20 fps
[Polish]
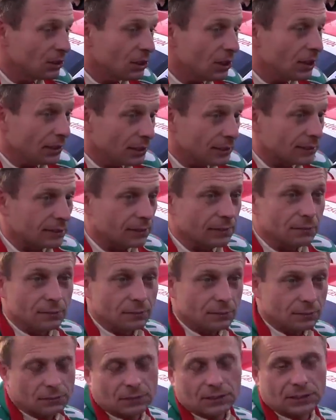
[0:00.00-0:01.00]
Nie,
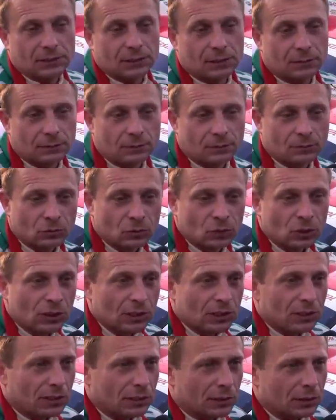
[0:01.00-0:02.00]
jestem, jestem.
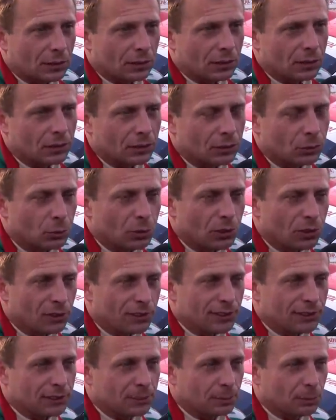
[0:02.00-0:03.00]
E,
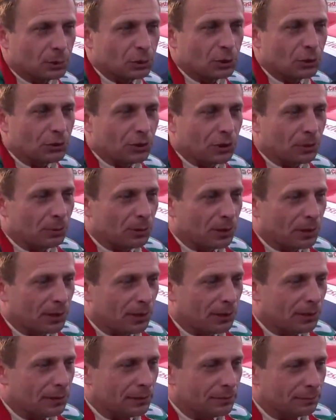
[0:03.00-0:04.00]
długo jest początek,
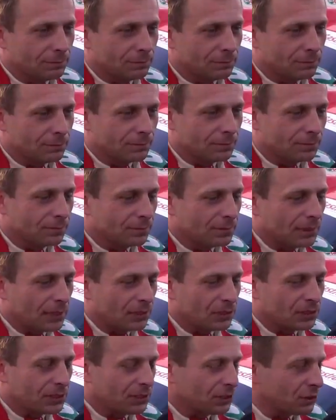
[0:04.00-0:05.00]
pojechałem
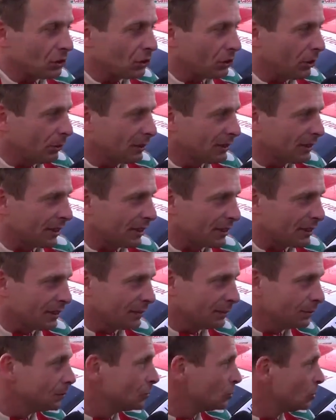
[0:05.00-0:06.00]
jakoś strasznie
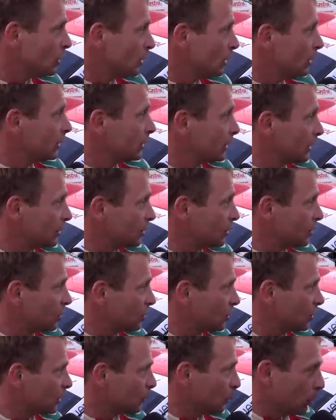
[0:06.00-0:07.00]
ślamazarnie. Na
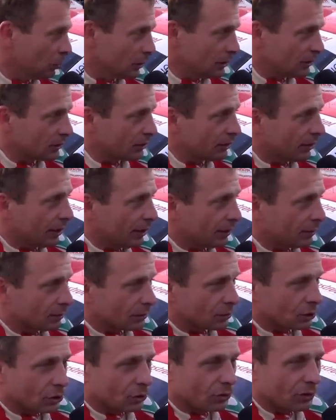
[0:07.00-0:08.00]
szczęście się
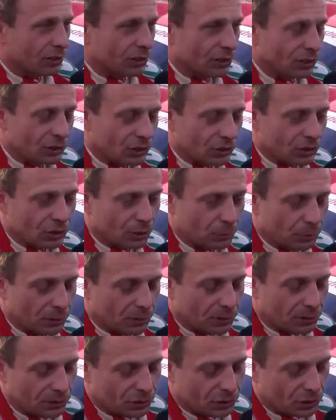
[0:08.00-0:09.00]
zmobilizowałem gdzieś w jednej trzeciej, po
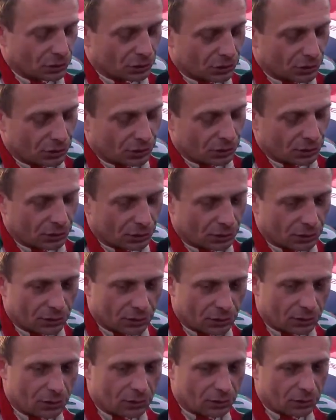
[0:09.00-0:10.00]
jednej trzeciej
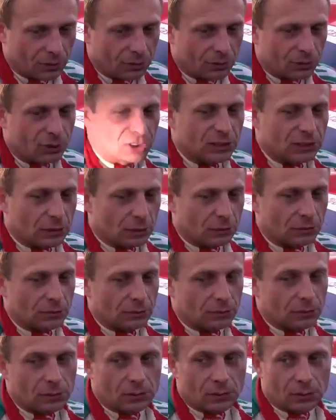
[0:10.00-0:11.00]
i
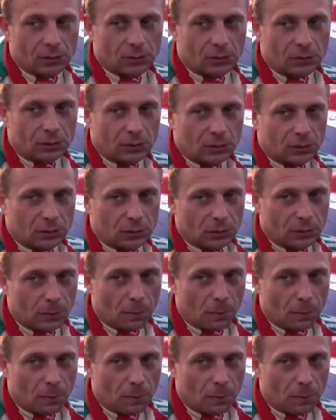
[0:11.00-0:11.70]
docisnąłem i...